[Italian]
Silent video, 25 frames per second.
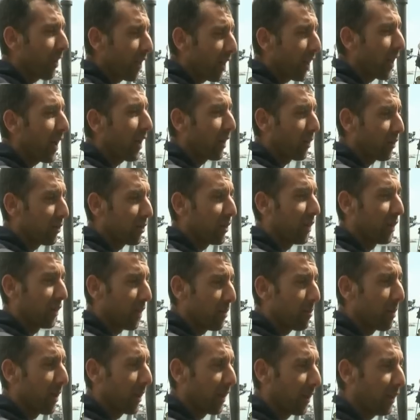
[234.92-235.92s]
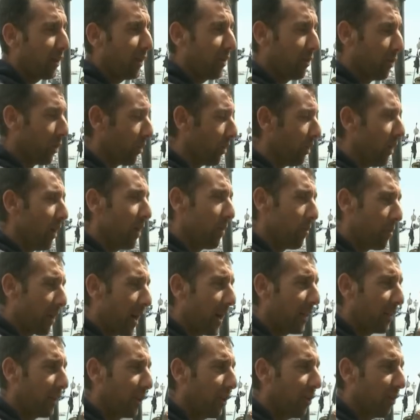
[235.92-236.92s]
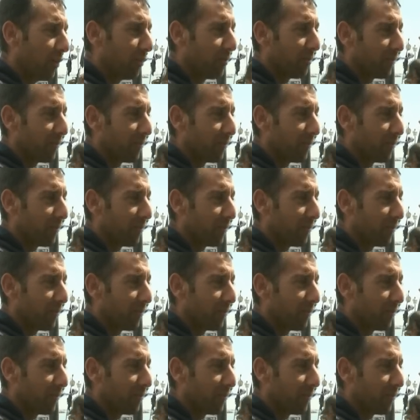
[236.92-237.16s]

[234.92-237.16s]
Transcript: Eh, se il tempo è cattivo, prendilo.